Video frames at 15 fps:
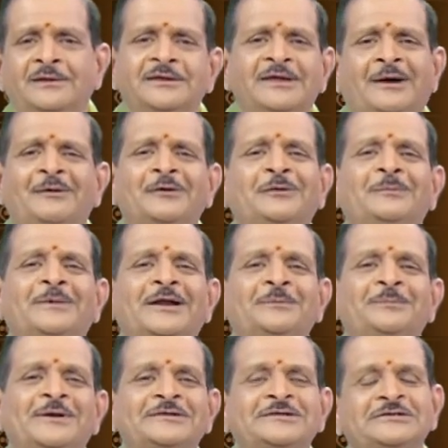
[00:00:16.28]
ఎవడు మనని
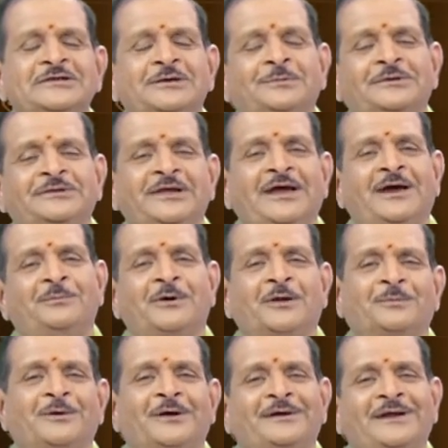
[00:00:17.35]
ప్రశ్నించకపోతే ఆ
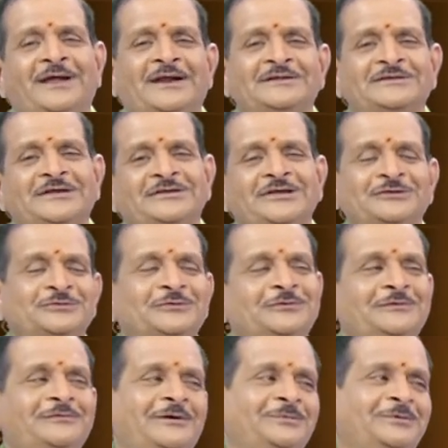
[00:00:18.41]
పొరపాటుని అలా
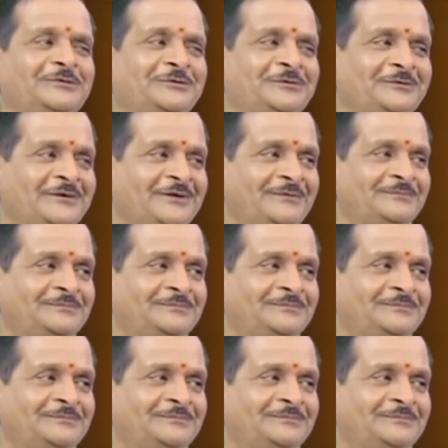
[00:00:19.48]
చేసేసుకుంటూ వెళ్ళిపోతూ ఉంటాం